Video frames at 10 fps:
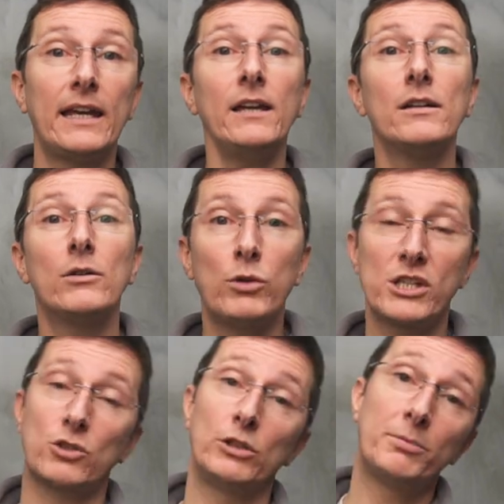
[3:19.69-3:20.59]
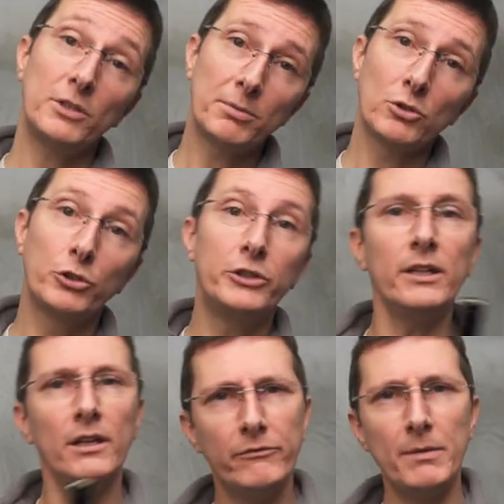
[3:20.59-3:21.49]
che questo tipo di
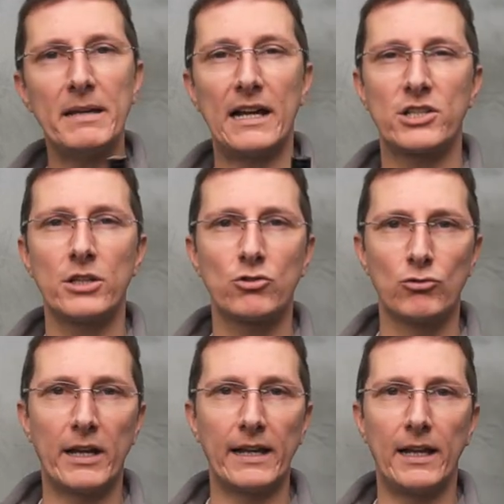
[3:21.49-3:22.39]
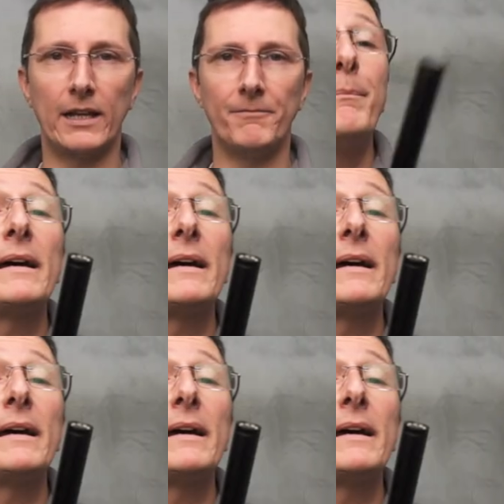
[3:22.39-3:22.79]
prodotti vi piace sul canale.